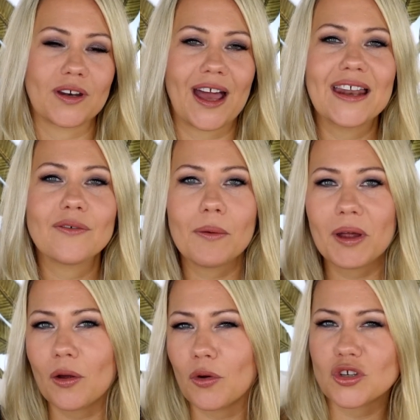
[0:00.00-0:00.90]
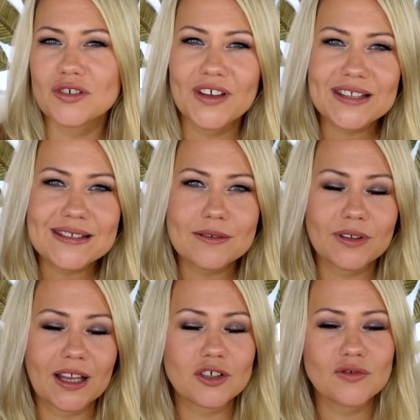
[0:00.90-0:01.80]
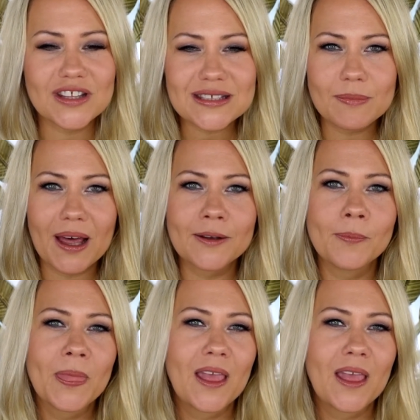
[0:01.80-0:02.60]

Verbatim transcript: Gerade weil man auch noch schwitzt und dann schwitzt man,